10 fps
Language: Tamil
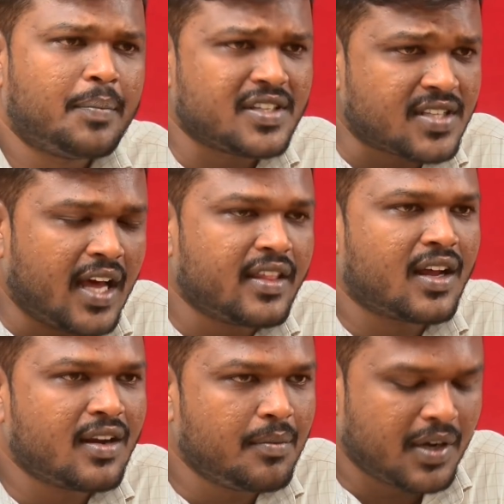இப்போ
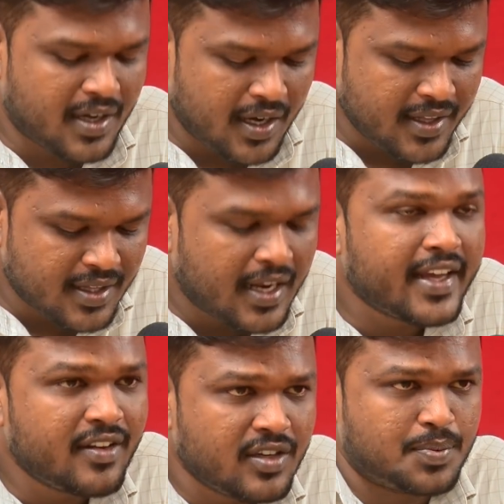சாதாரண மக்கள் இதில்
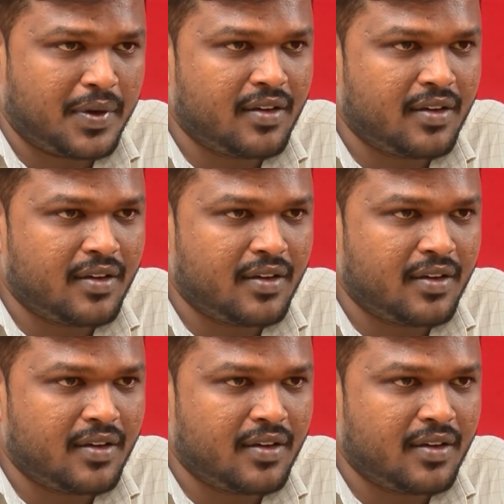இன்வெஸ்ட் பண்ண